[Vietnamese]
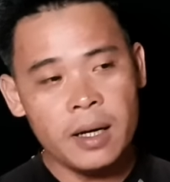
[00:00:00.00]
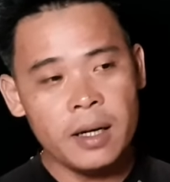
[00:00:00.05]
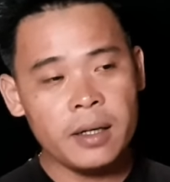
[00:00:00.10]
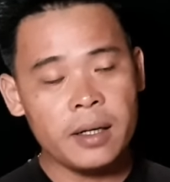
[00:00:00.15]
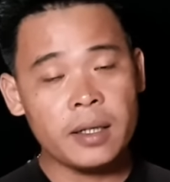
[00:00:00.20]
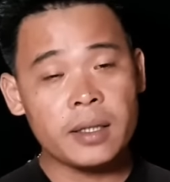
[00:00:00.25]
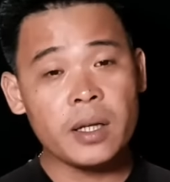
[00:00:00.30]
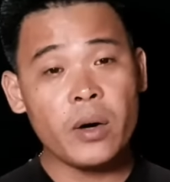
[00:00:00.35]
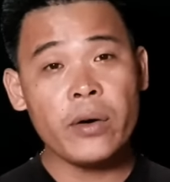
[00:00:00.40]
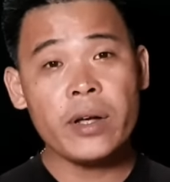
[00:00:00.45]

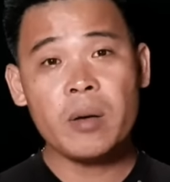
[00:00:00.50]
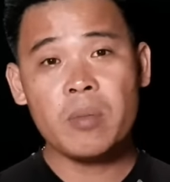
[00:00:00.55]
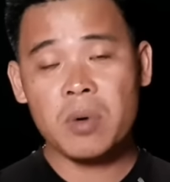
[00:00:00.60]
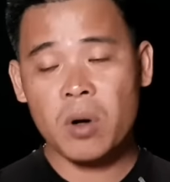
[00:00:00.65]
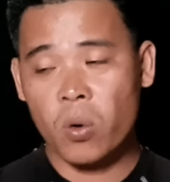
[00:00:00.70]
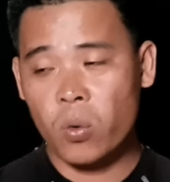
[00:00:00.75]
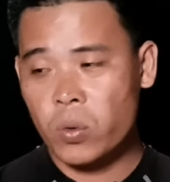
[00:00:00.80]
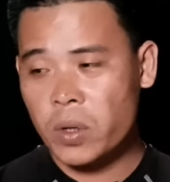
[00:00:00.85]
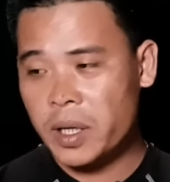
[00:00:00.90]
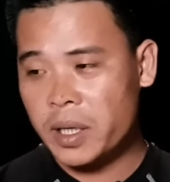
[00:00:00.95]
thì tối ông
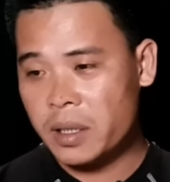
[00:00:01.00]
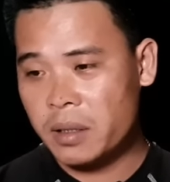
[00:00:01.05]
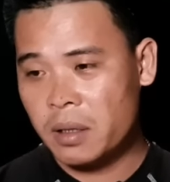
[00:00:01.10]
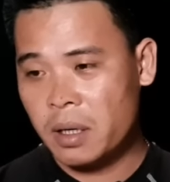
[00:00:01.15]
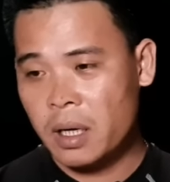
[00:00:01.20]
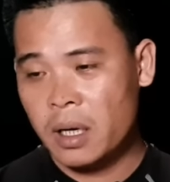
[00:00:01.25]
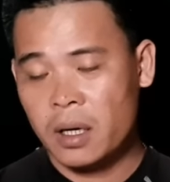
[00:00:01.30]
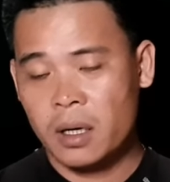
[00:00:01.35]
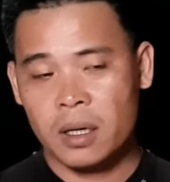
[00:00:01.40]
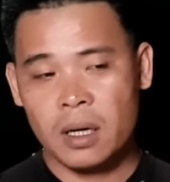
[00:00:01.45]
ngủ đi
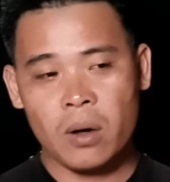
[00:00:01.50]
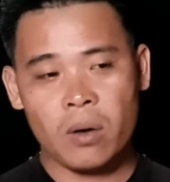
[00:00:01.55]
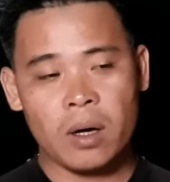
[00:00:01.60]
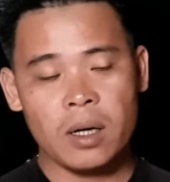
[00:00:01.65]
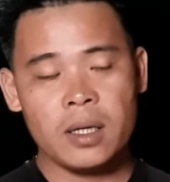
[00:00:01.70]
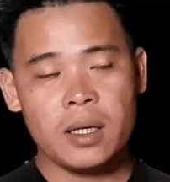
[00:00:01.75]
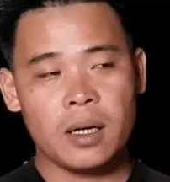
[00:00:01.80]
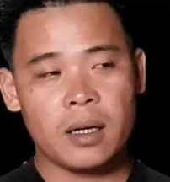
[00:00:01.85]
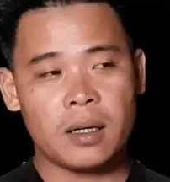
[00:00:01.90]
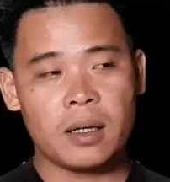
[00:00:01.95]
đâu có
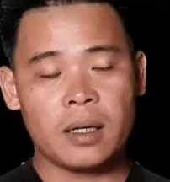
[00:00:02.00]
chừng